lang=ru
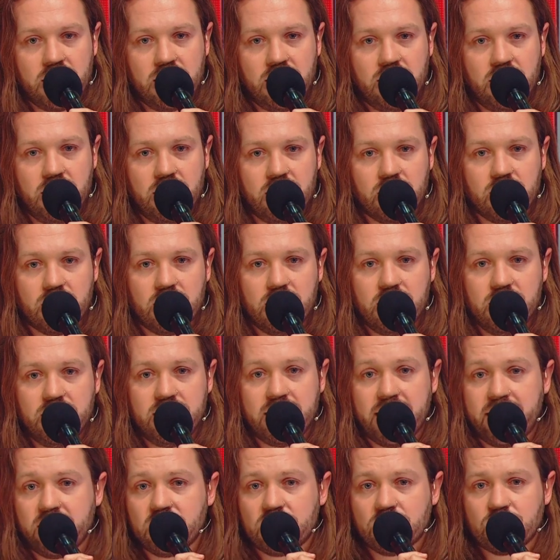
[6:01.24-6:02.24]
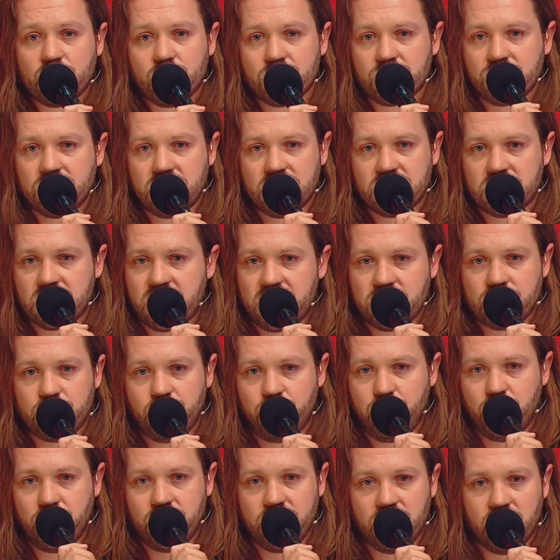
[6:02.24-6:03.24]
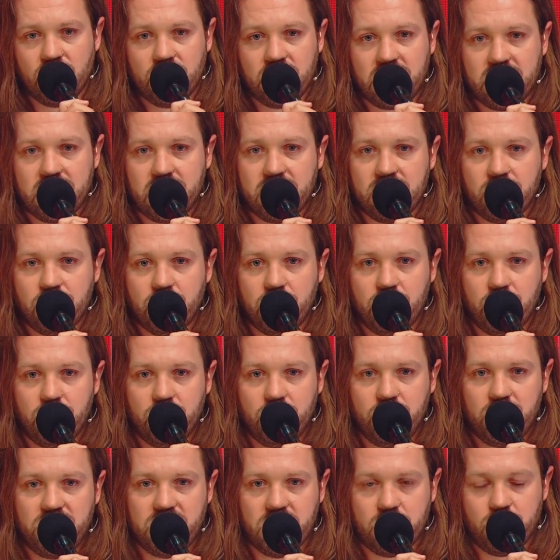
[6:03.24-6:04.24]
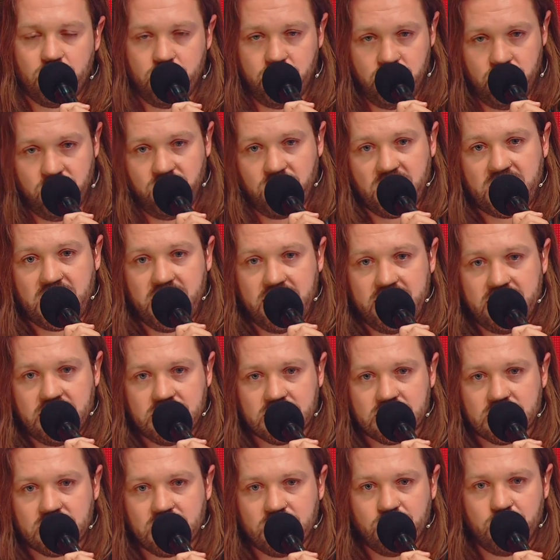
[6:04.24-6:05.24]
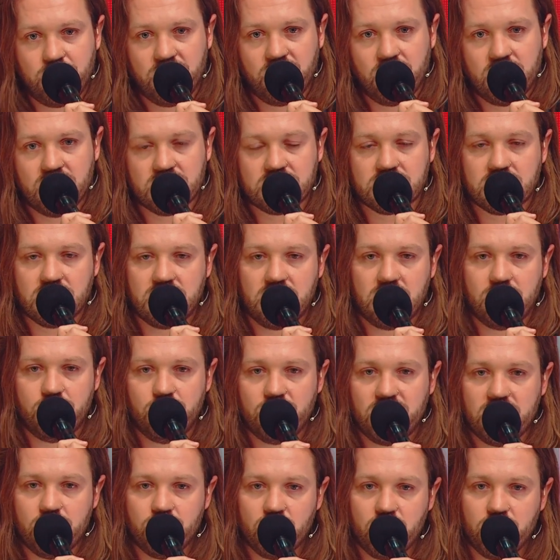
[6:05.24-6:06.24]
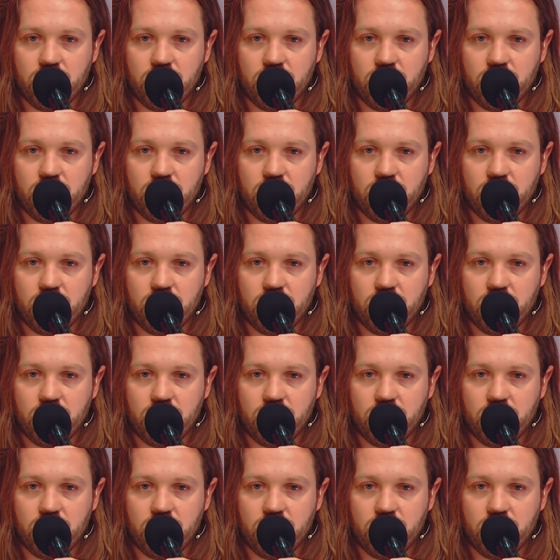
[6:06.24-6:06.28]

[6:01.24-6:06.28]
И я это тоже не сразу понял. Я, я вокалист и певец, и мне